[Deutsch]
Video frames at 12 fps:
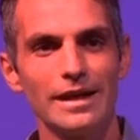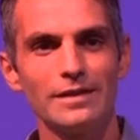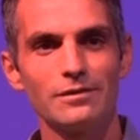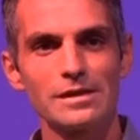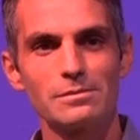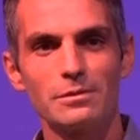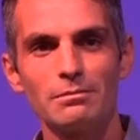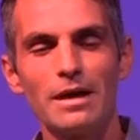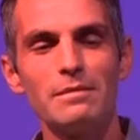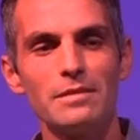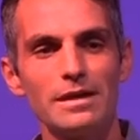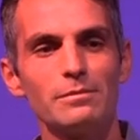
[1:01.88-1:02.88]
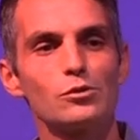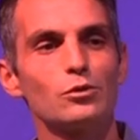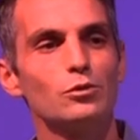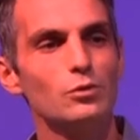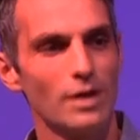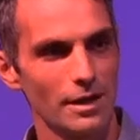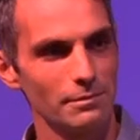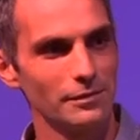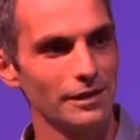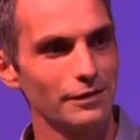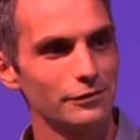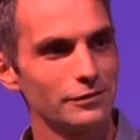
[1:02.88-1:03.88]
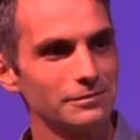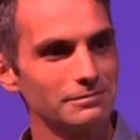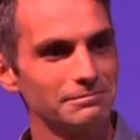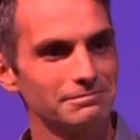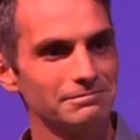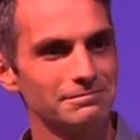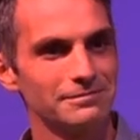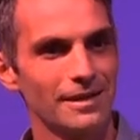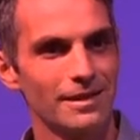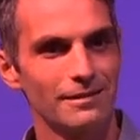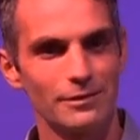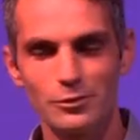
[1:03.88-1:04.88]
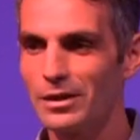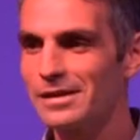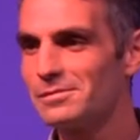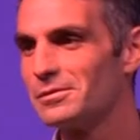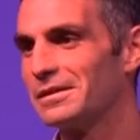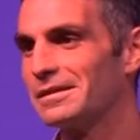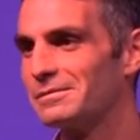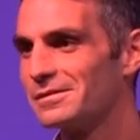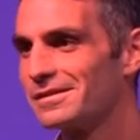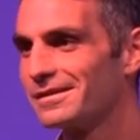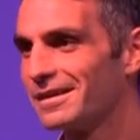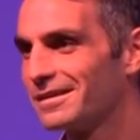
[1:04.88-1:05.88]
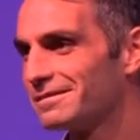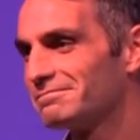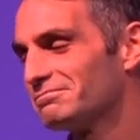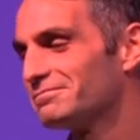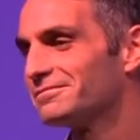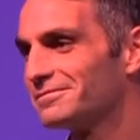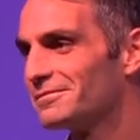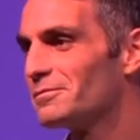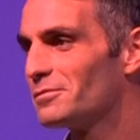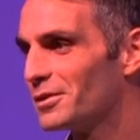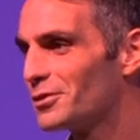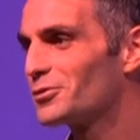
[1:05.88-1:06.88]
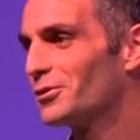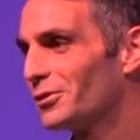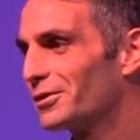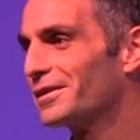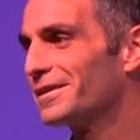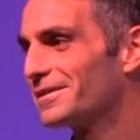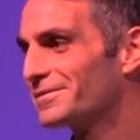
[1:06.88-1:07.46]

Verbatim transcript: etwas mit meinem Leben zu tun haben darf. Wenn du das mitnimmst, dann bin ich schon glücklich.